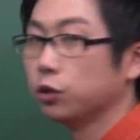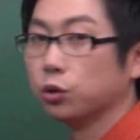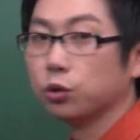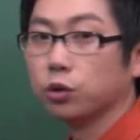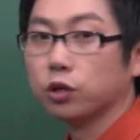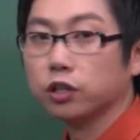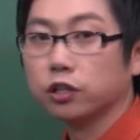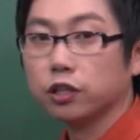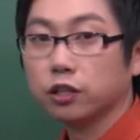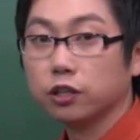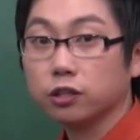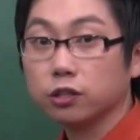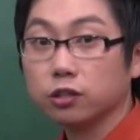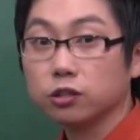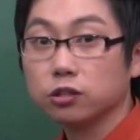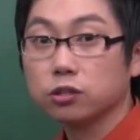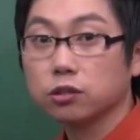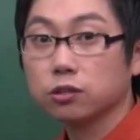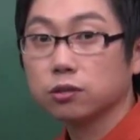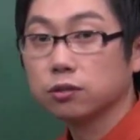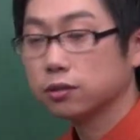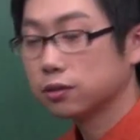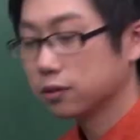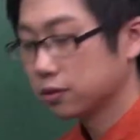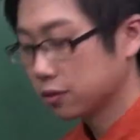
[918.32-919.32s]
이렇게 되는 거죠.
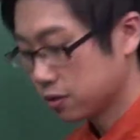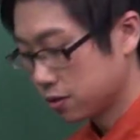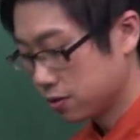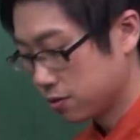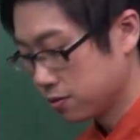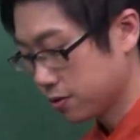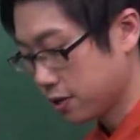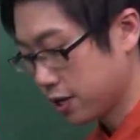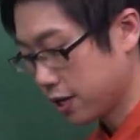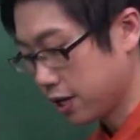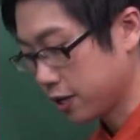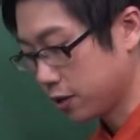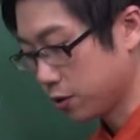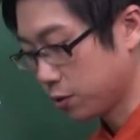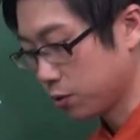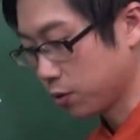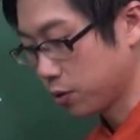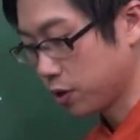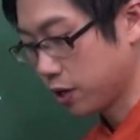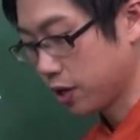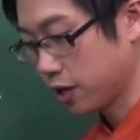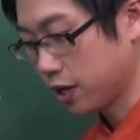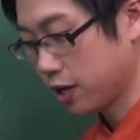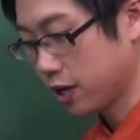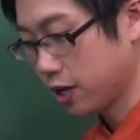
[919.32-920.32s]
오케이,
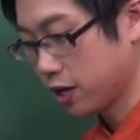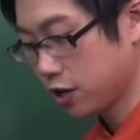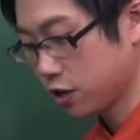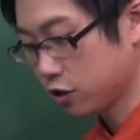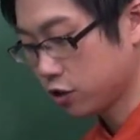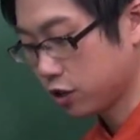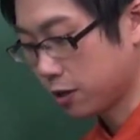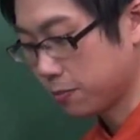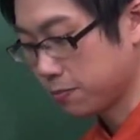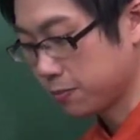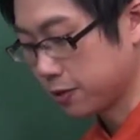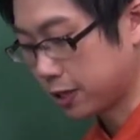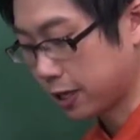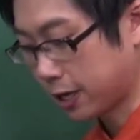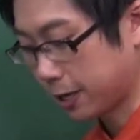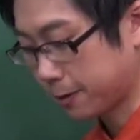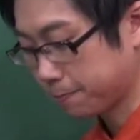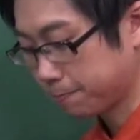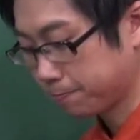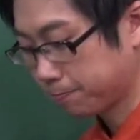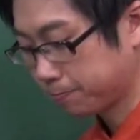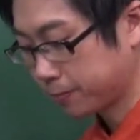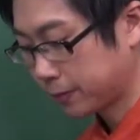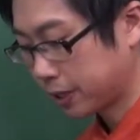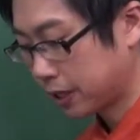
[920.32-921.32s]
이렇게 됩니다.
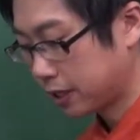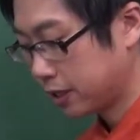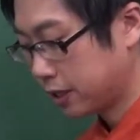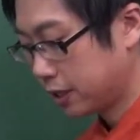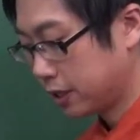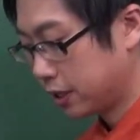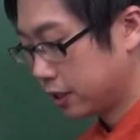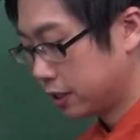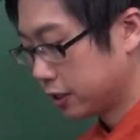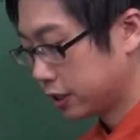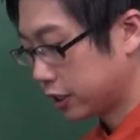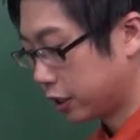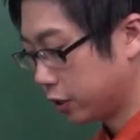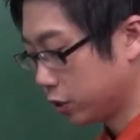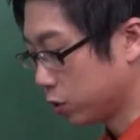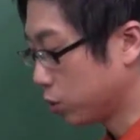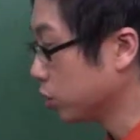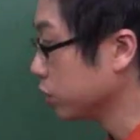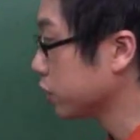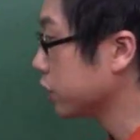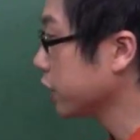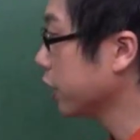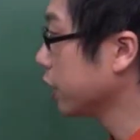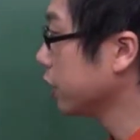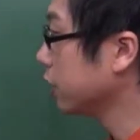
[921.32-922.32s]
자, 그리고
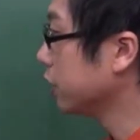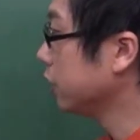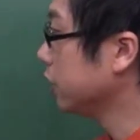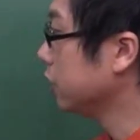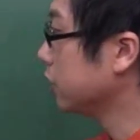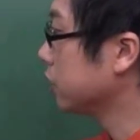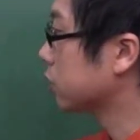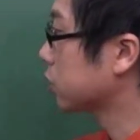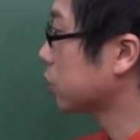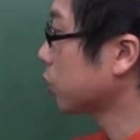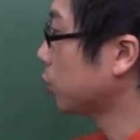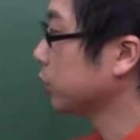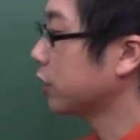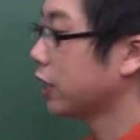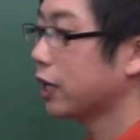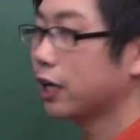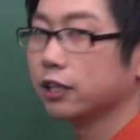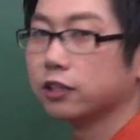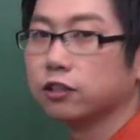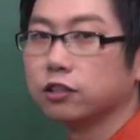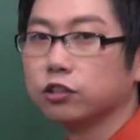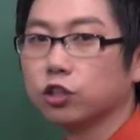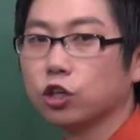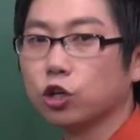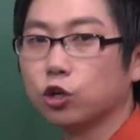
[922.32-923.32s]
이제 이 소다
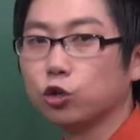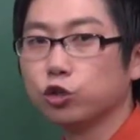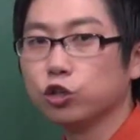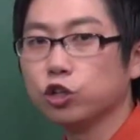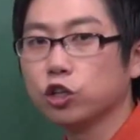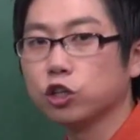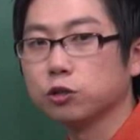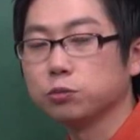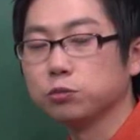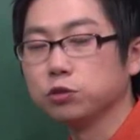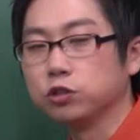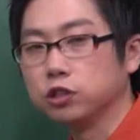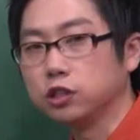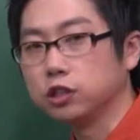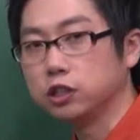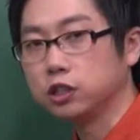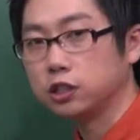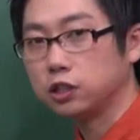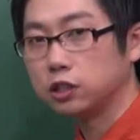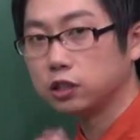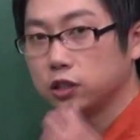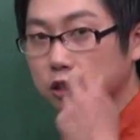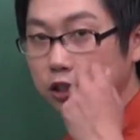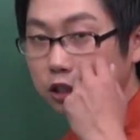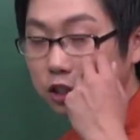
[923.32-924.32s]
같은 경우는
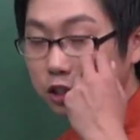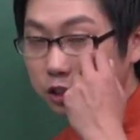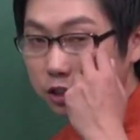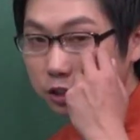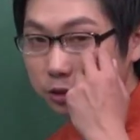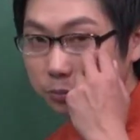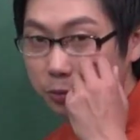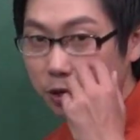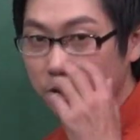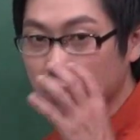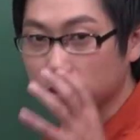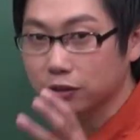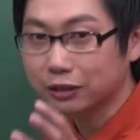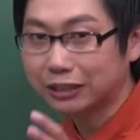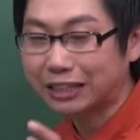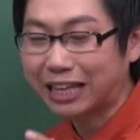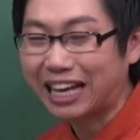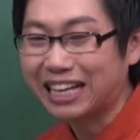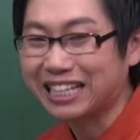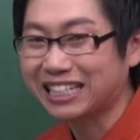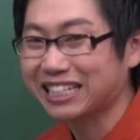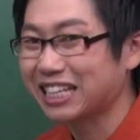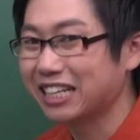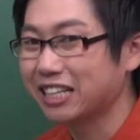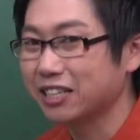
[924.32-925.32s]
여러분들 일명
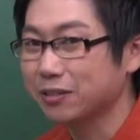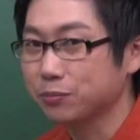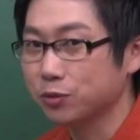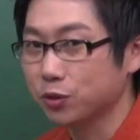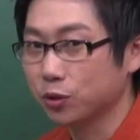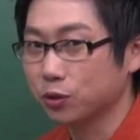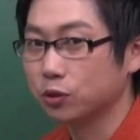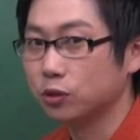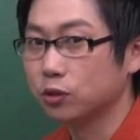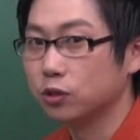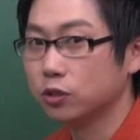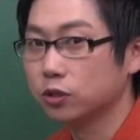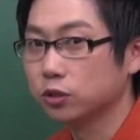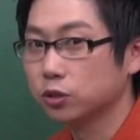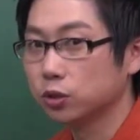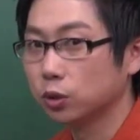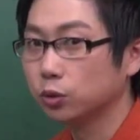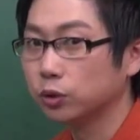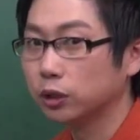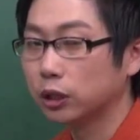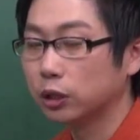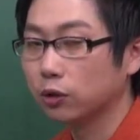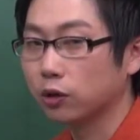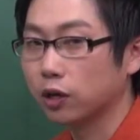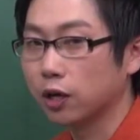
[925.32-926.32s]
탄산음료를
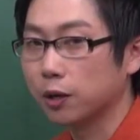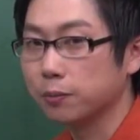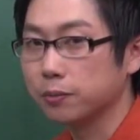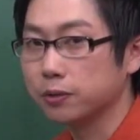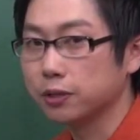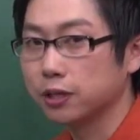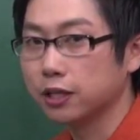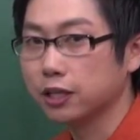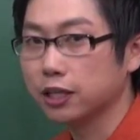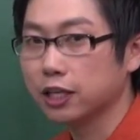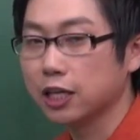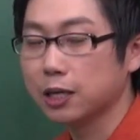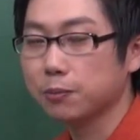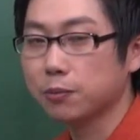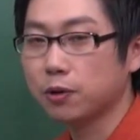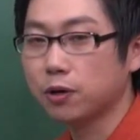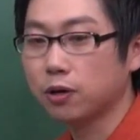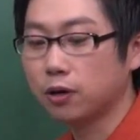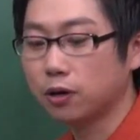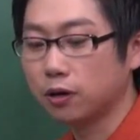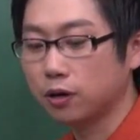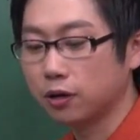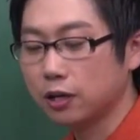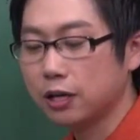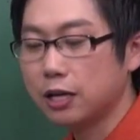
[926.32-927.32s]
소다라고 합니다. 이게
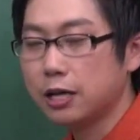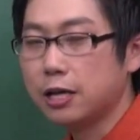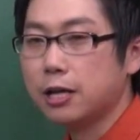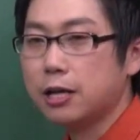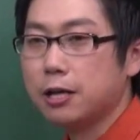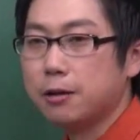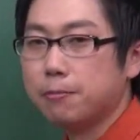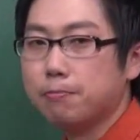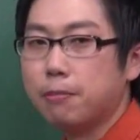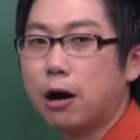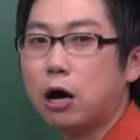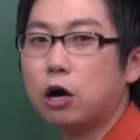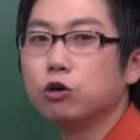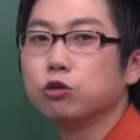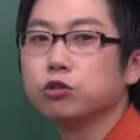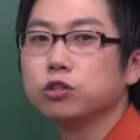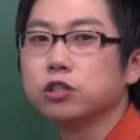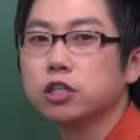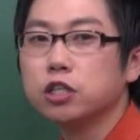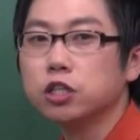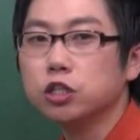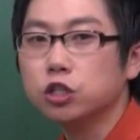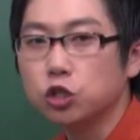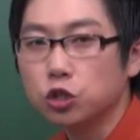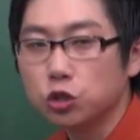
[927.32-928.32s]
뭐
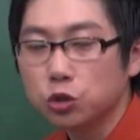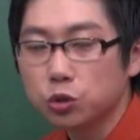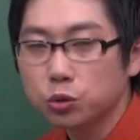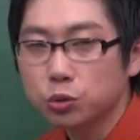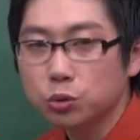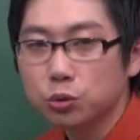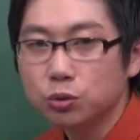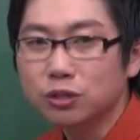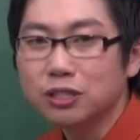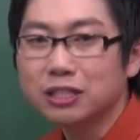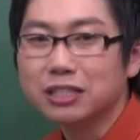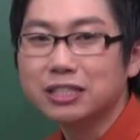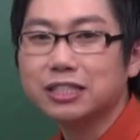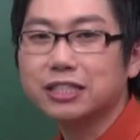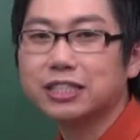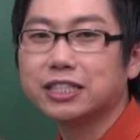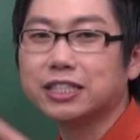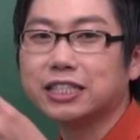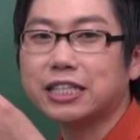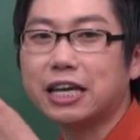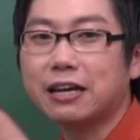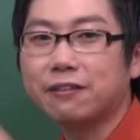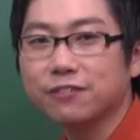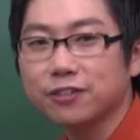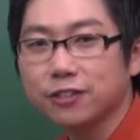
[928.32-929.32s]
마운틴 듀,
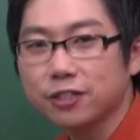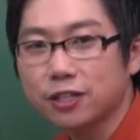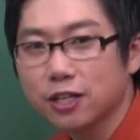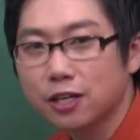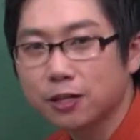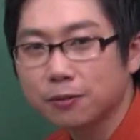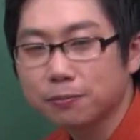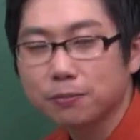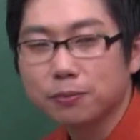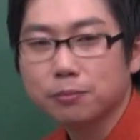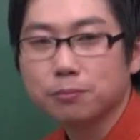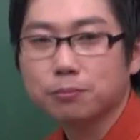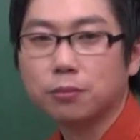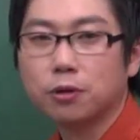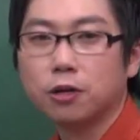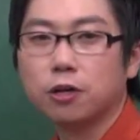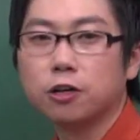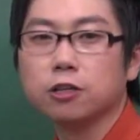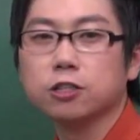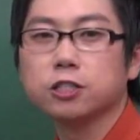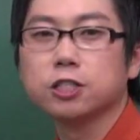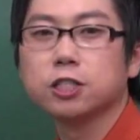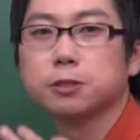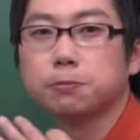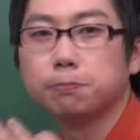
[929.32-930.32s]
세븐업,
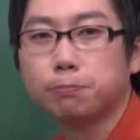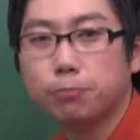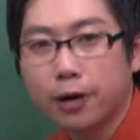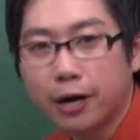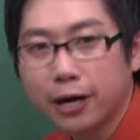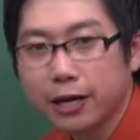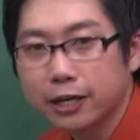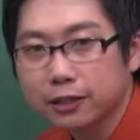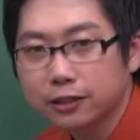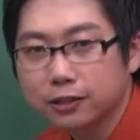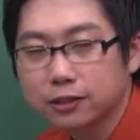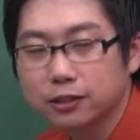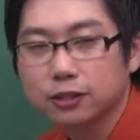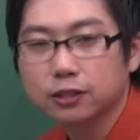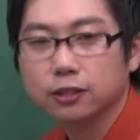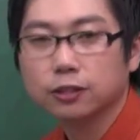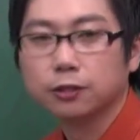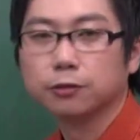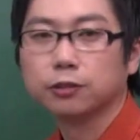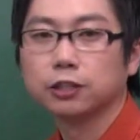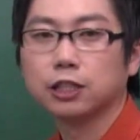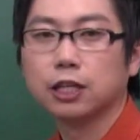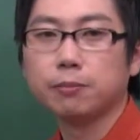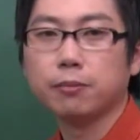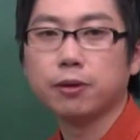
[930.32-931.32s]
뭐 스프라이트,
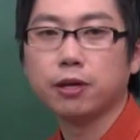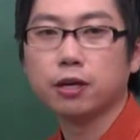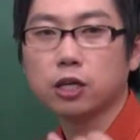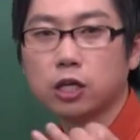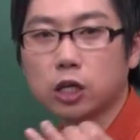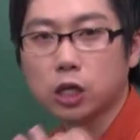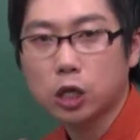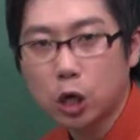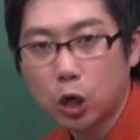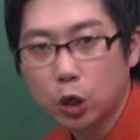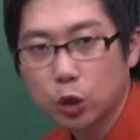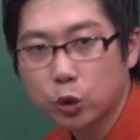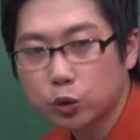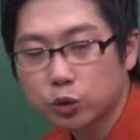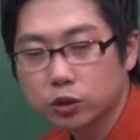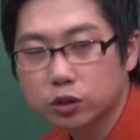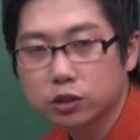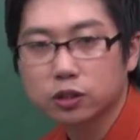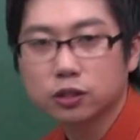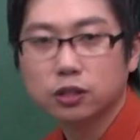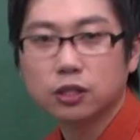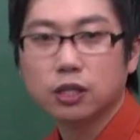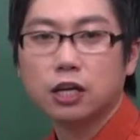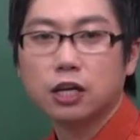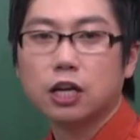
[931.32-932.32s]
그다음에 코크,
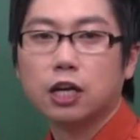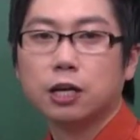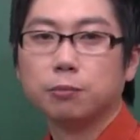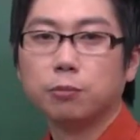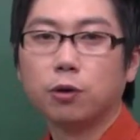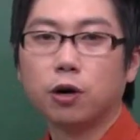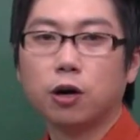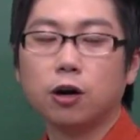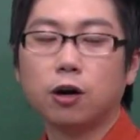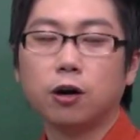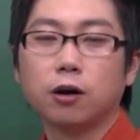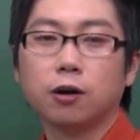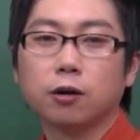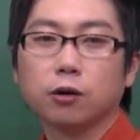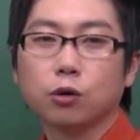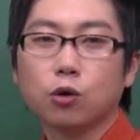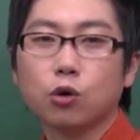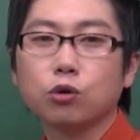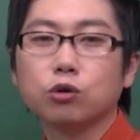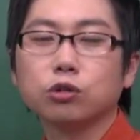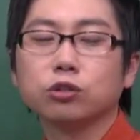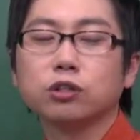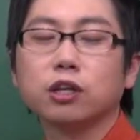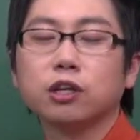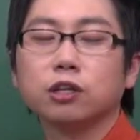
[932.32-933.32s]
뭐
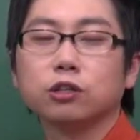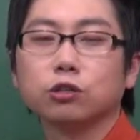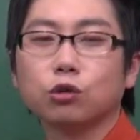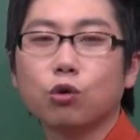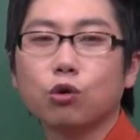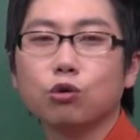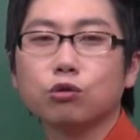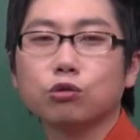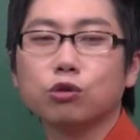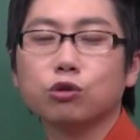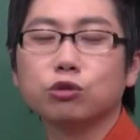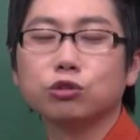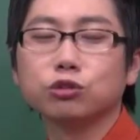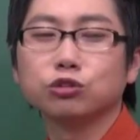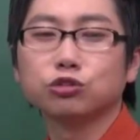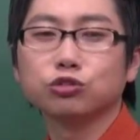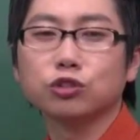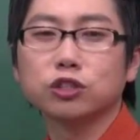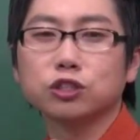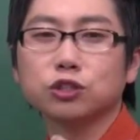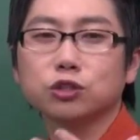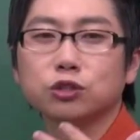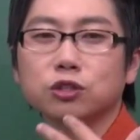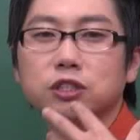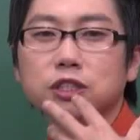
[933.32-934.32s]
코크대 코크
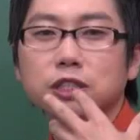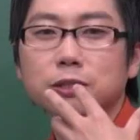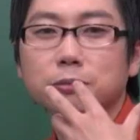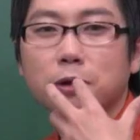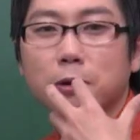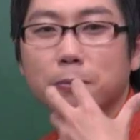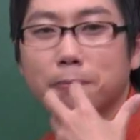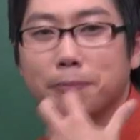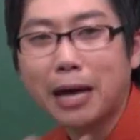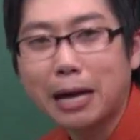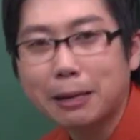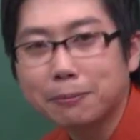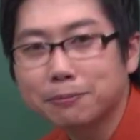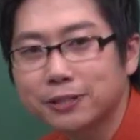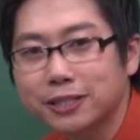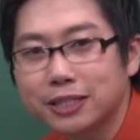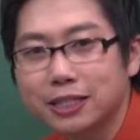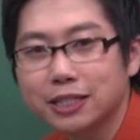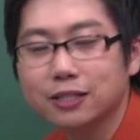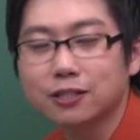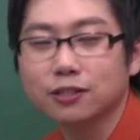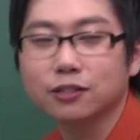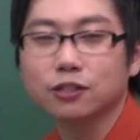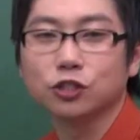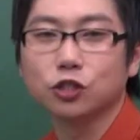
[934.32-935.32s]
중에서도 이제 뭐
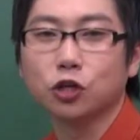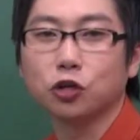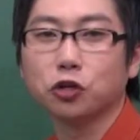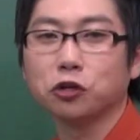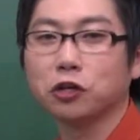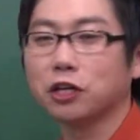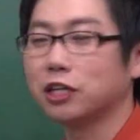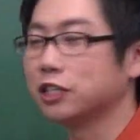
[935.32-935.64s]
펩시 등등 여러